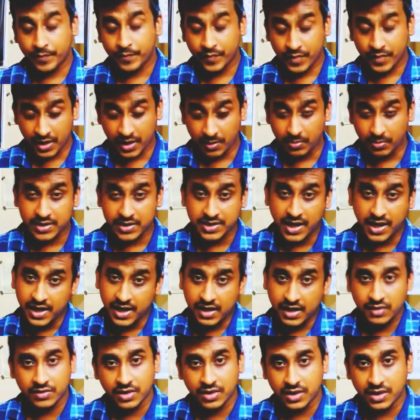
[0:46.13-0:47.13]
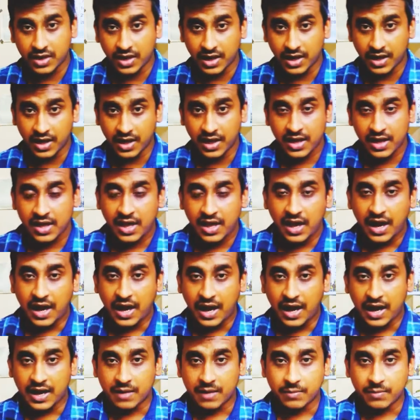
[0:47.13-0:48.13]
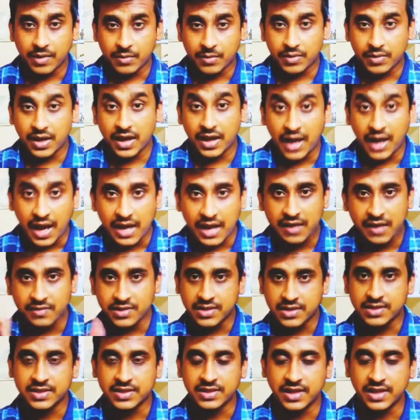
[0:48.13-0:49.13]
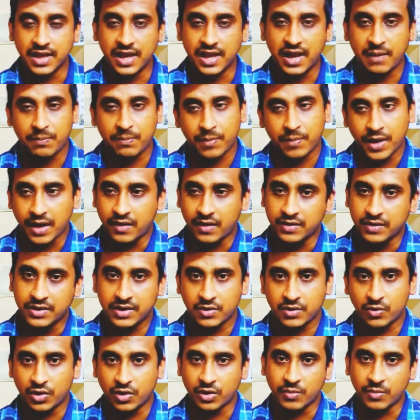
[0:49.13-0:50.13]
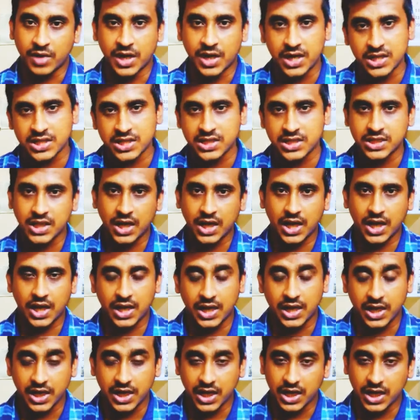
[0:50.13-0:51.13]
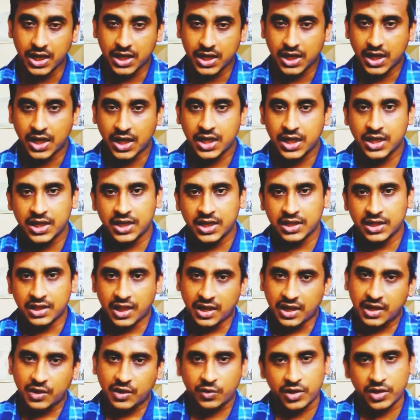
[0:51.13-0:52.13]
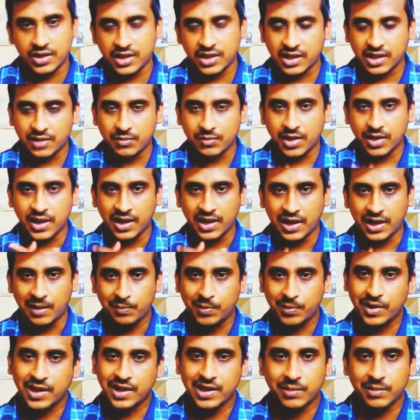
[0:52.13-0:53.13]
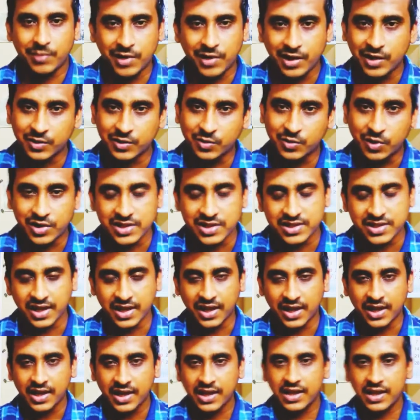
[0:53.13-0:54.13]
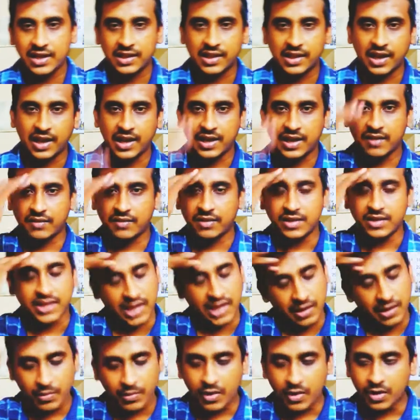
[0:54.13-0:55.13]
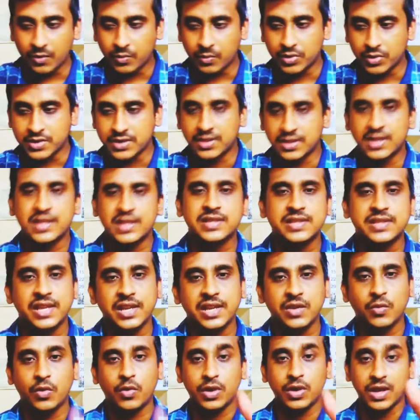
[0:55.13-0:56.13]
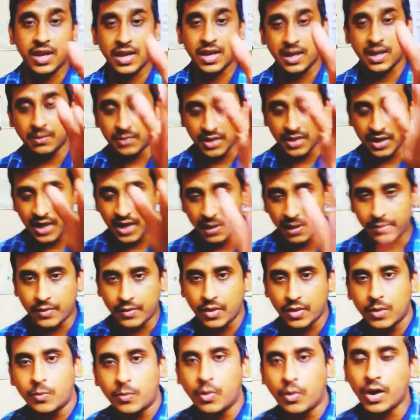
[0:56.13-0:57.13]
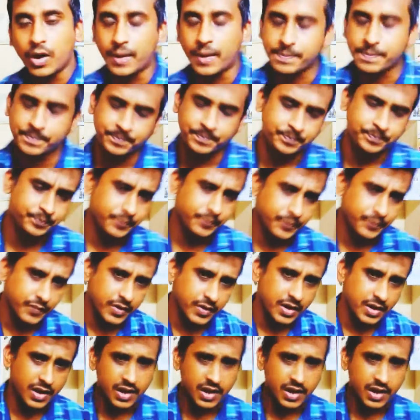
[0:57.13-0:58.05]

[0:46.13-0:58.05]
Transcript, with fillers: ஏன்னா இப்போ நான் சைக்கிளில் வந்துட்டு இருக்கேன் அரை மணி நேரம் லாயில லாயில் வந்துட்டு இருந்தேன் அப்போ நான் வந்து உங்கள் முன்னாடி இடிச்சிருந்தேன்னா நீங்கள் என்ன திட்ட கூட இருந்திருக்க மாட்டீங்க அப்போ தான் அந்த பெரியவருக்கு தோணுச்சு தலைக்கு ஒன்று தலைப்பை போச்சுன்னு சரி ஓகே நம்ம அந்த டாபிக் கூட போகலாம்